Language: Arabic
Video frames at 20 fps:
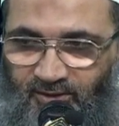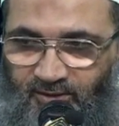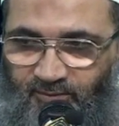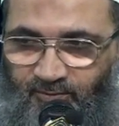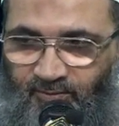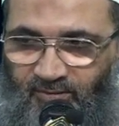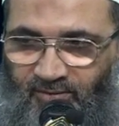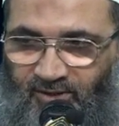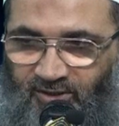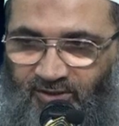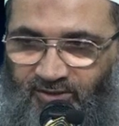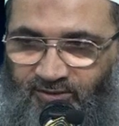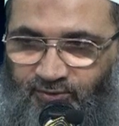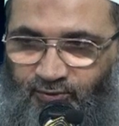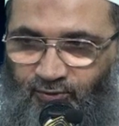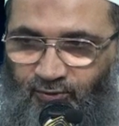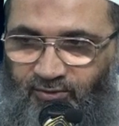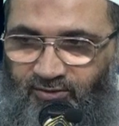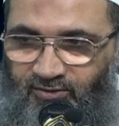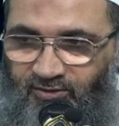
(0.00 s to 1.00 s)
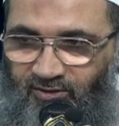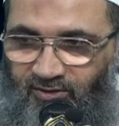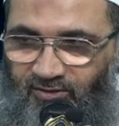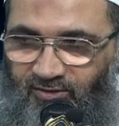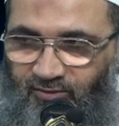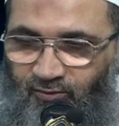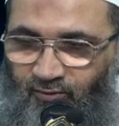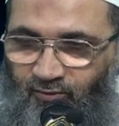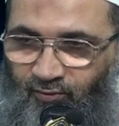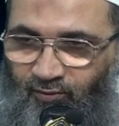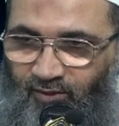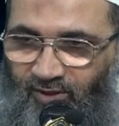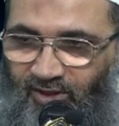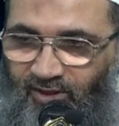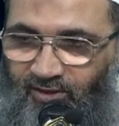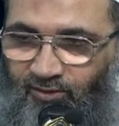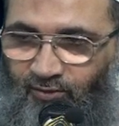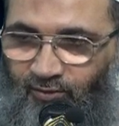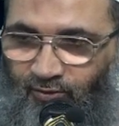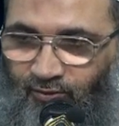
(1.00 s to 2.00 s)
إما سلطان
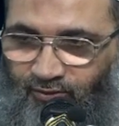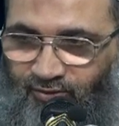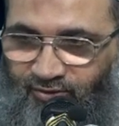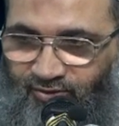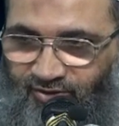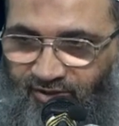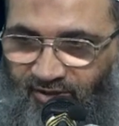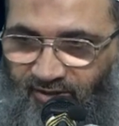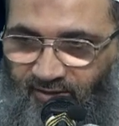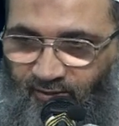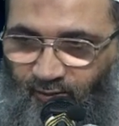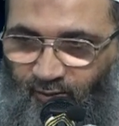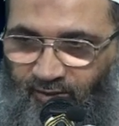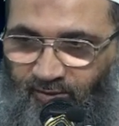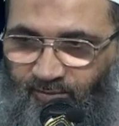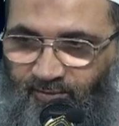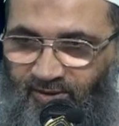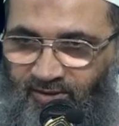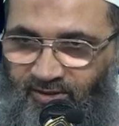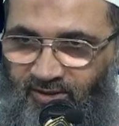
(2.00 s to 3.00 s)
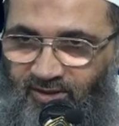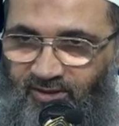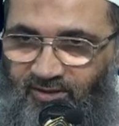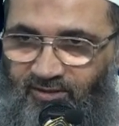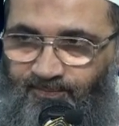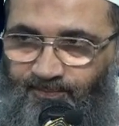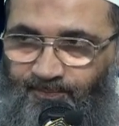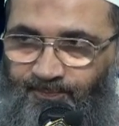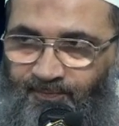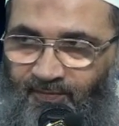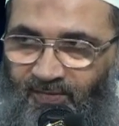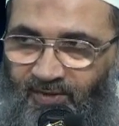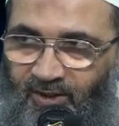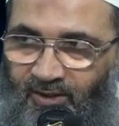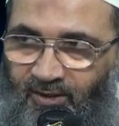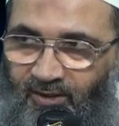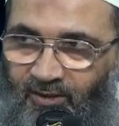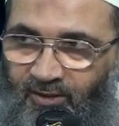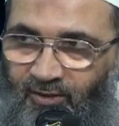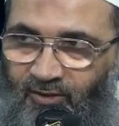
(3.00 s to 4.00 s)
الحجة والبيان
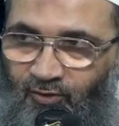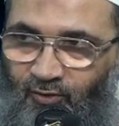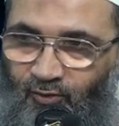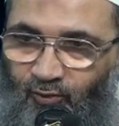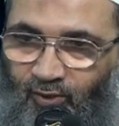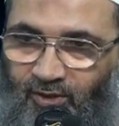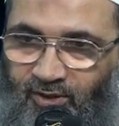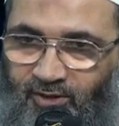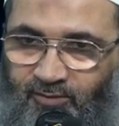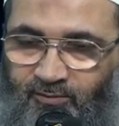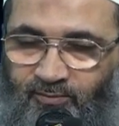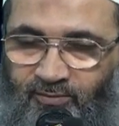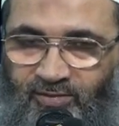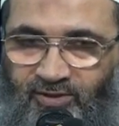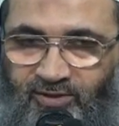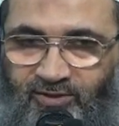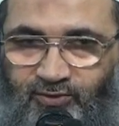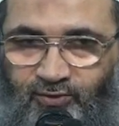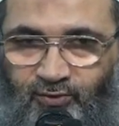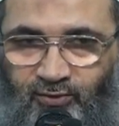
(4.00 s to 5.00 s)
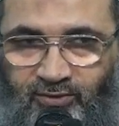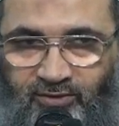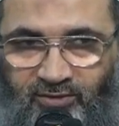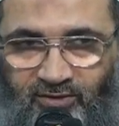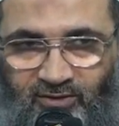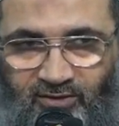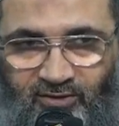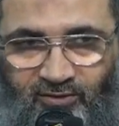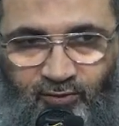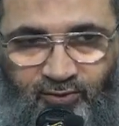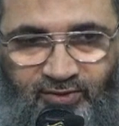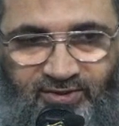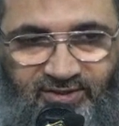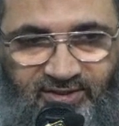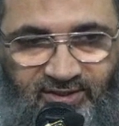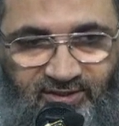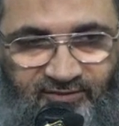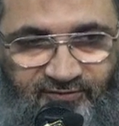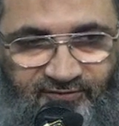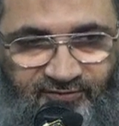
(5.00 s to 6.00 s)
وإما سلطان
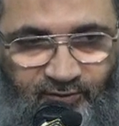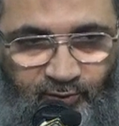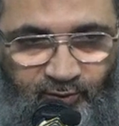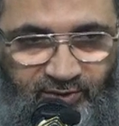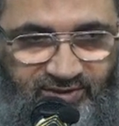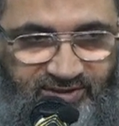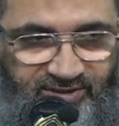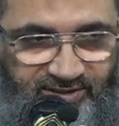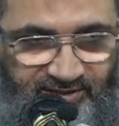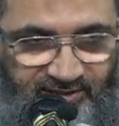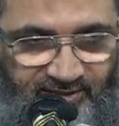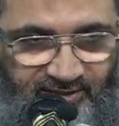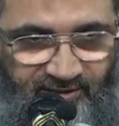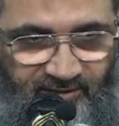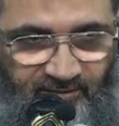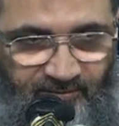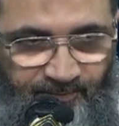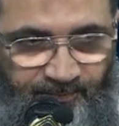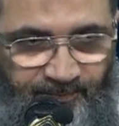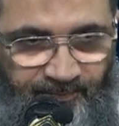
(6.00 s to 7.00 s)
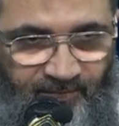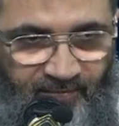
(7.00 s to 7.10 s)
السيف والسنان